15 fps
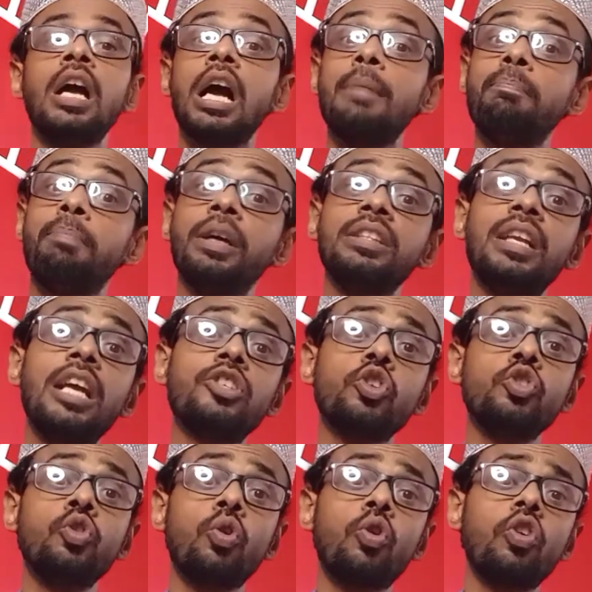अब 1500
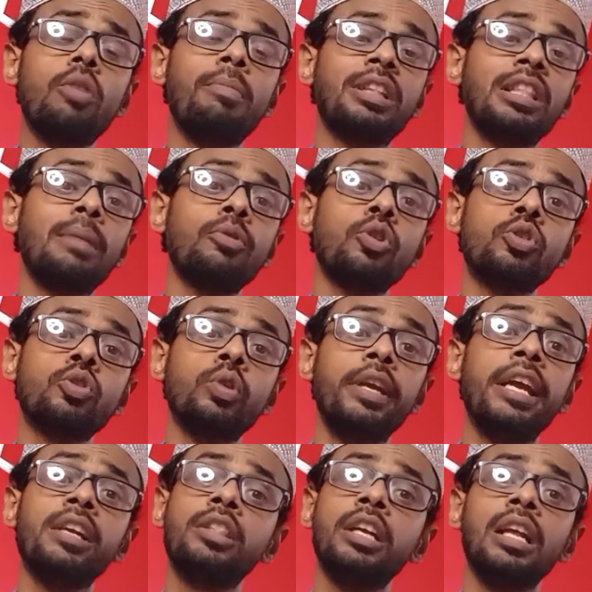यूरो का मतलब दोस्तों
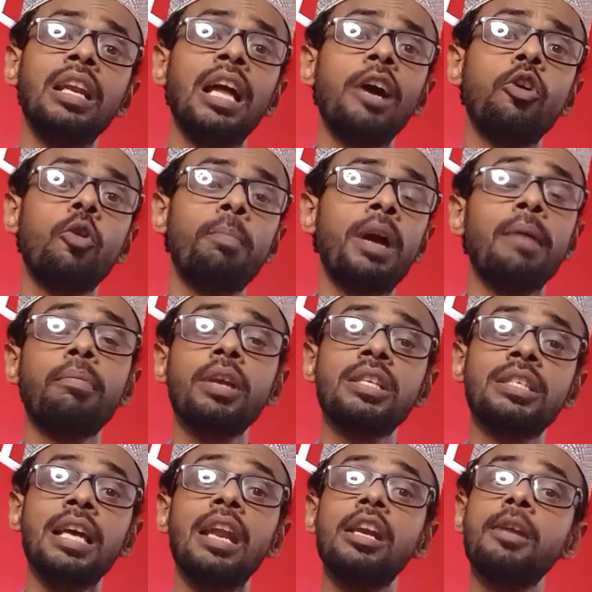एक डेढ़ लाख रुपए आपकी
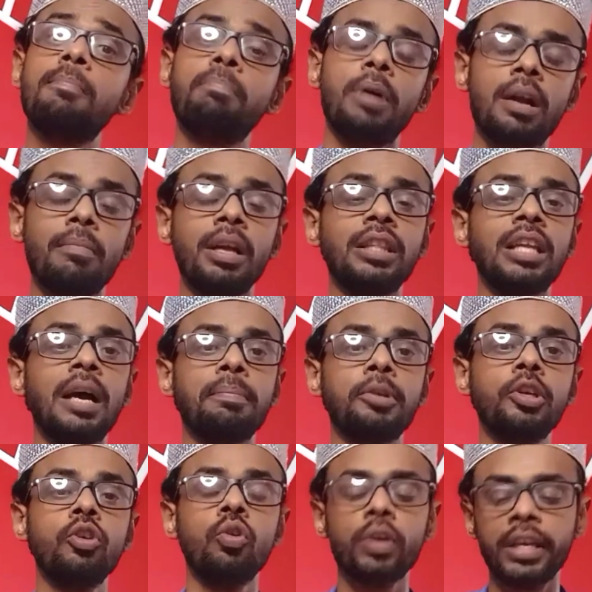सैलरी पर मंथ
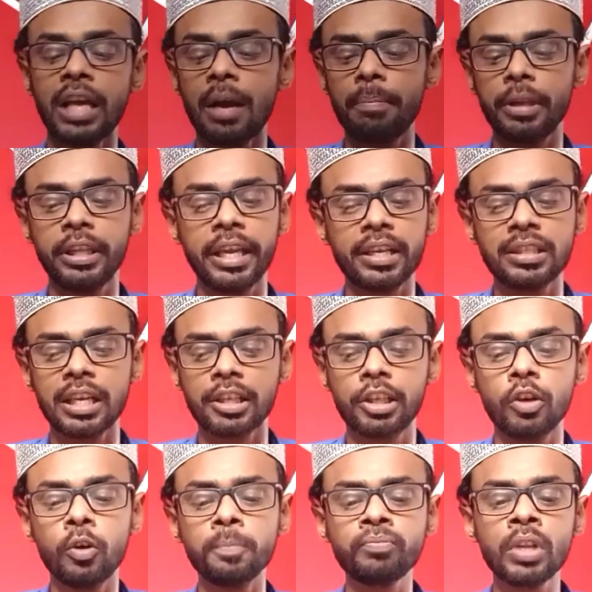आपकी होगी यहाँ पे देख सकते
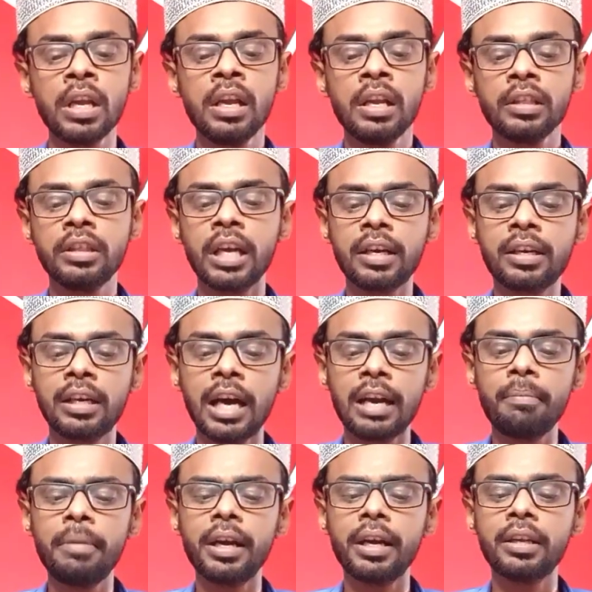हो द
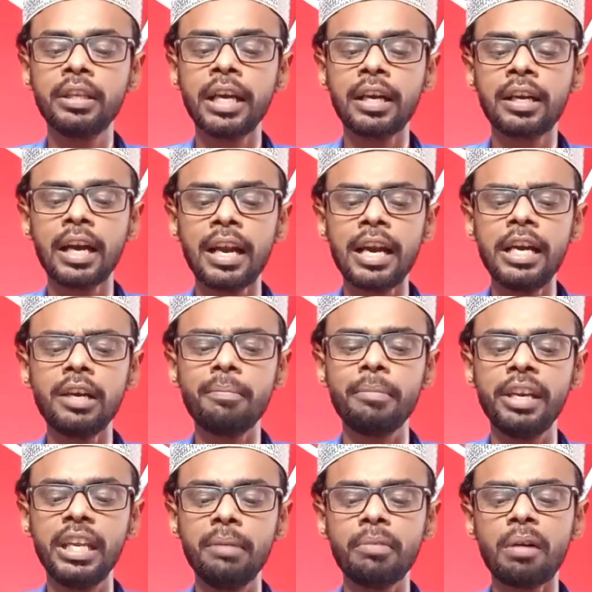द करेंट
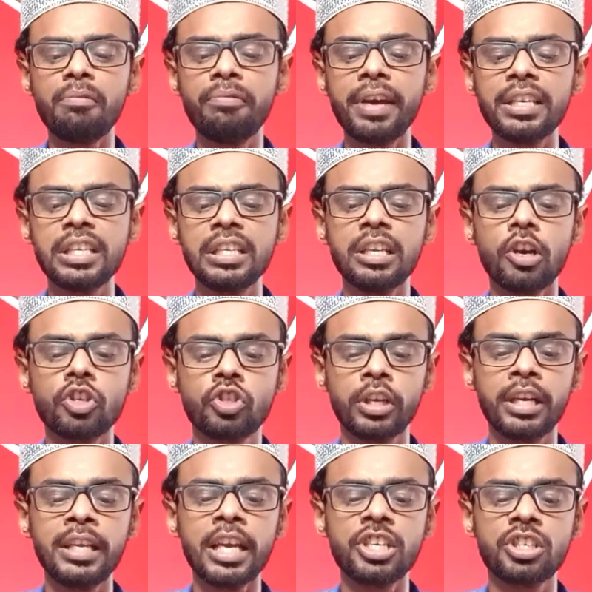मिनिमम वेज इन द
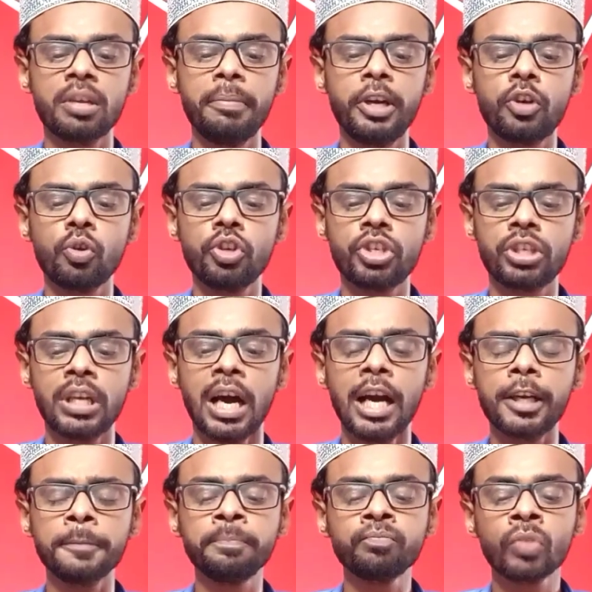ऑस्ट्रेलिया एस्टिमेट टू
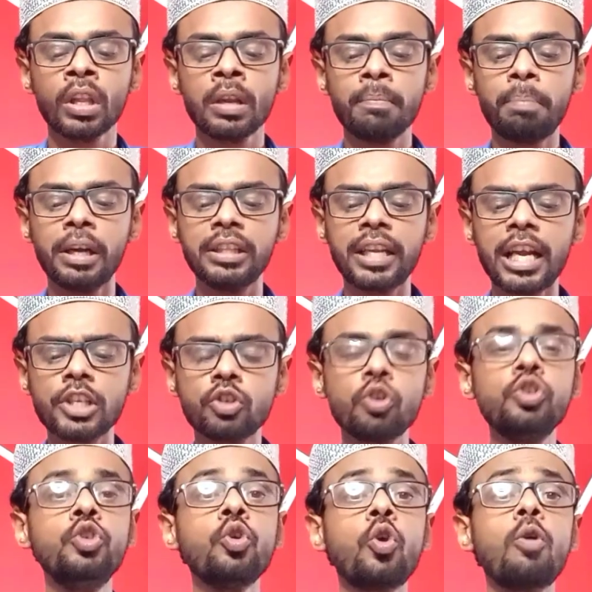स्टार्ट
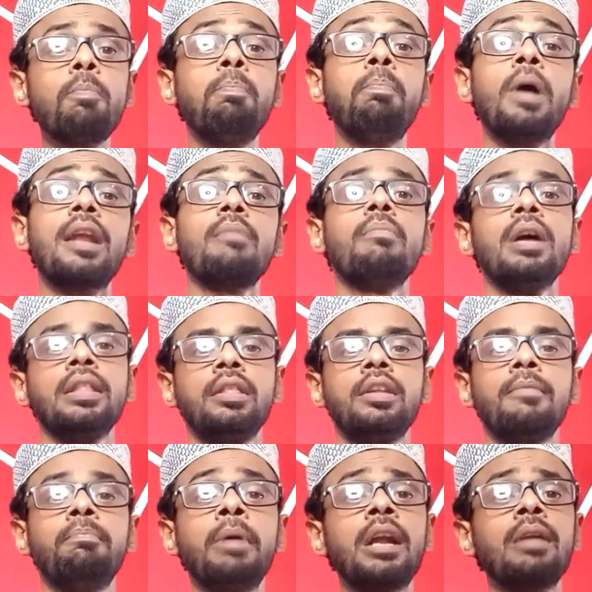1500 यूरो पर मंथ
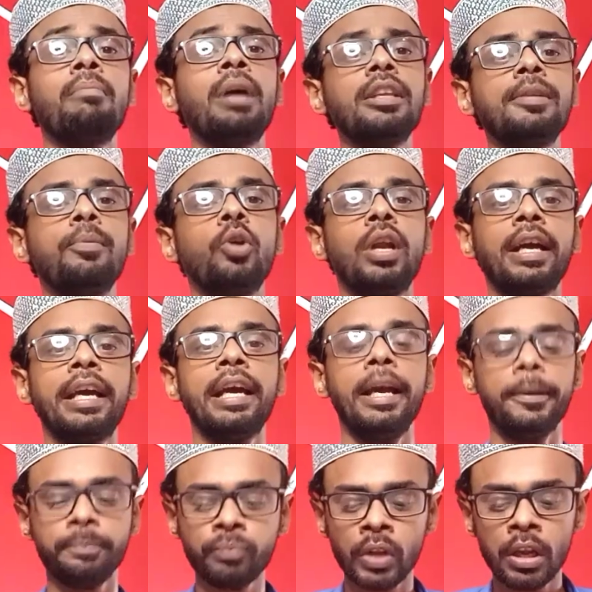पर मंथ बोला गया
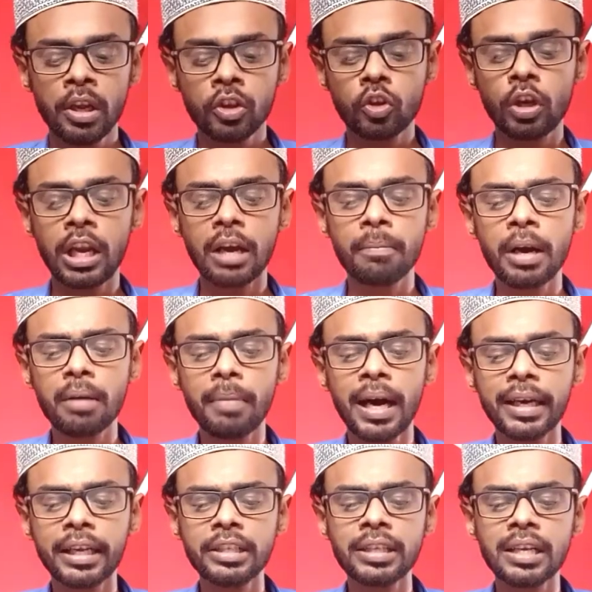है तो लगभग
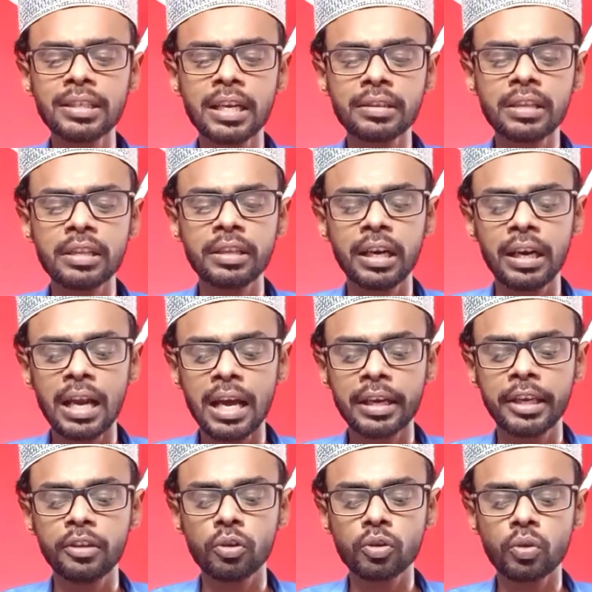मान के चल सकते डेढ़ लाख
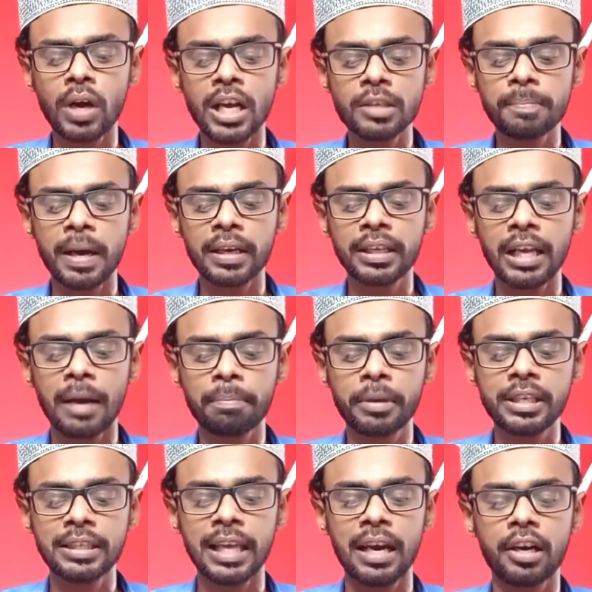की दोस्तों आसपास की
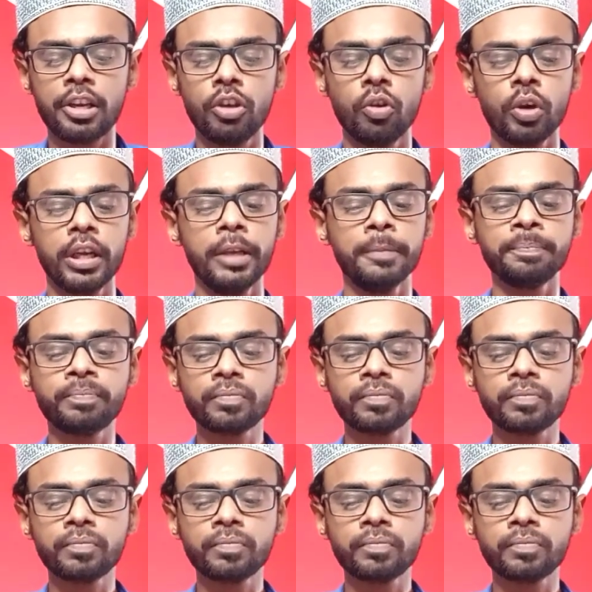आपकी सैलरी होगी